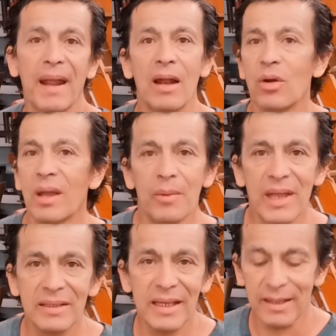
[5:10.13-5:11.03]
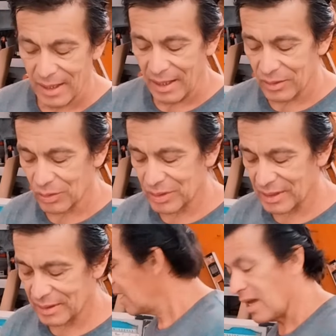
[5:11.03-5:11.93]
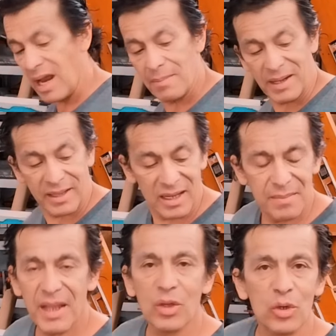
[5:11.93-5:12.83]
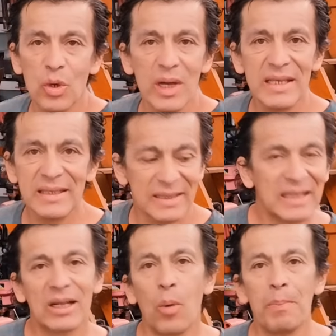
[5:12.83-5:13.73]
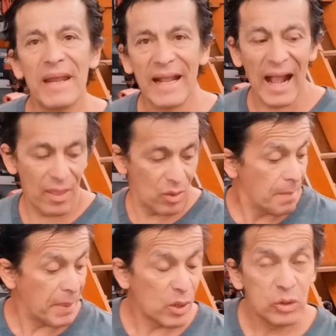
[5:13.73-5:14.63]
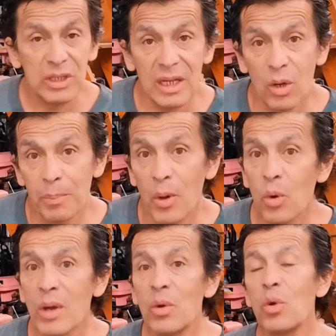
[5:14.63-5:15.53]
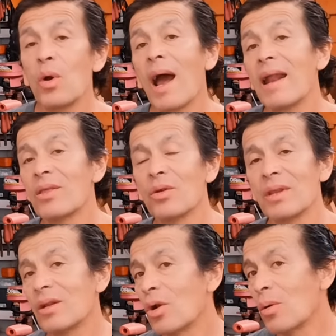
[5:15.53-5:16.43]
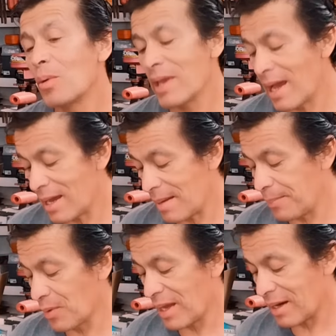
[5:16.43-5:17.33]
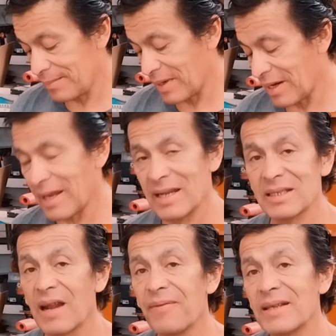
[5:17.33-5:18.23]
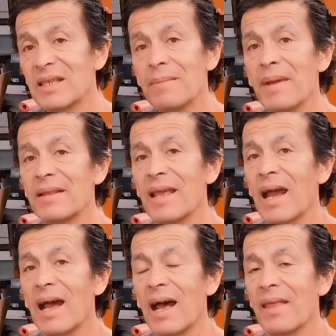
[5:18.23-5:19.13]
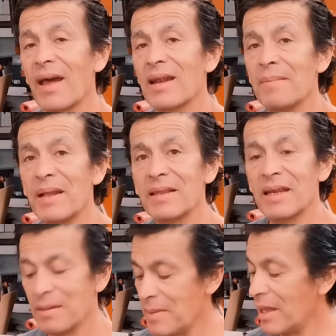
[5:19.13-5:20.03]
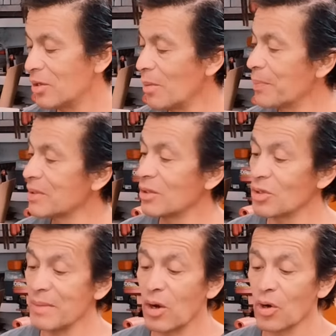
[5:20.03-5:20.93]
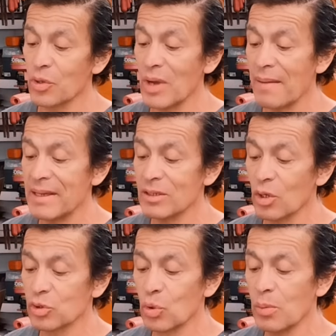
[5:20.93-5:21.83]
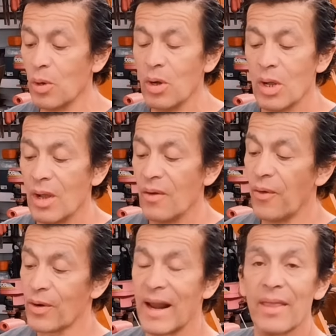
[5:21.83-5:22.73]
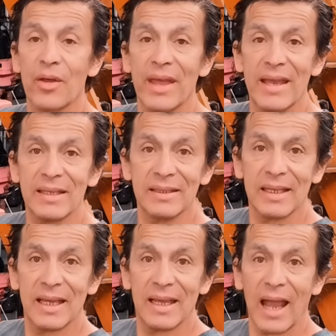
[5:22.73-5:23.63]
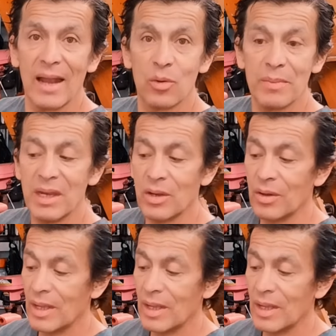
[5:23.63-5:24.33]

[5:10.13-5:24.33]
lo que voy a hacer. Entonces el mantenimiento no es complicado, pero si lo pongo en un lugar en donde no lo voy a poder regresar fácilmente a, a darle mantenimiento, pues entonces mejor de una vez lo subo forrado de este aluminio